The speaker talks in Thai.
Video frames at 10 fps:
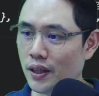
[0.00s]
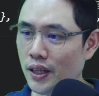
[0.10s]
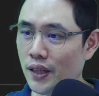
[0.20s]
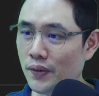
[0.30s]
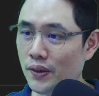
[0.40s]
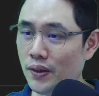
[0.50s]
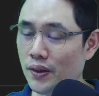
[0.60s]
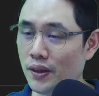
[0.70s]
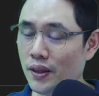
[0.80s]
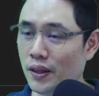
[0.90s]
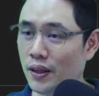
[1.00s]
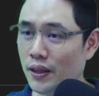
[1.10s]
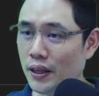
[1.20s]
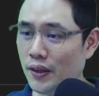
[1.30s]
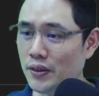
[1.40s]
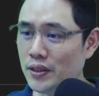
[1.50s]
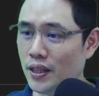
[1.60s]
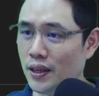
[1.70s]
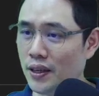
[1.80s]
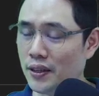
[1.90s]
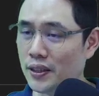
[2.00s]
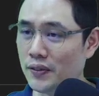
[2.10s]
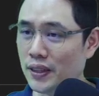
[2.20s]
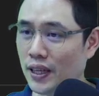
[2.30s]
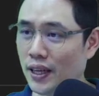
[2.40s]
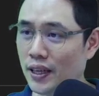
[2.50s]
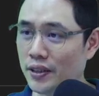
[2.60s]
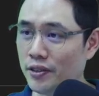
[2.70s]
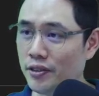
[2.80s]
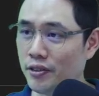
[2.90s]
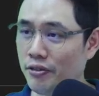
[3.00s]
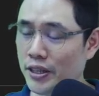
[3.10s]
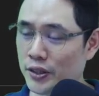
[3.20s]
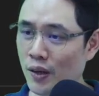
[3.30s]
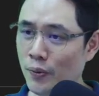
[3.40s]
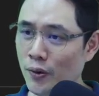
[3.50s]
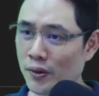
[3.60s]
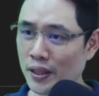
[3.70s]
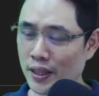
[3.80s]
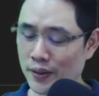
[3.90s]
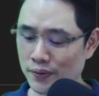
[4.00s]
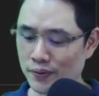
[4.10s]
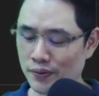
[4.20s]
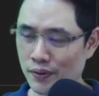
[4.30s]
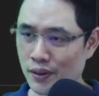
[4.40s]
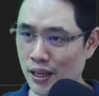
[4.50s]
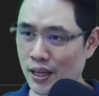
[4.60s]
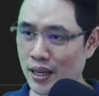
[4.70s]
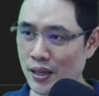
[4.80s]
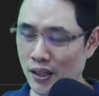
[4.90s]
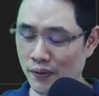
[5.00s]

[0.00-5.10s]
นะครับก็เดี๋ยวเราจะทำการ fetch ข้อมูลนะครับคล้ายๆเดิม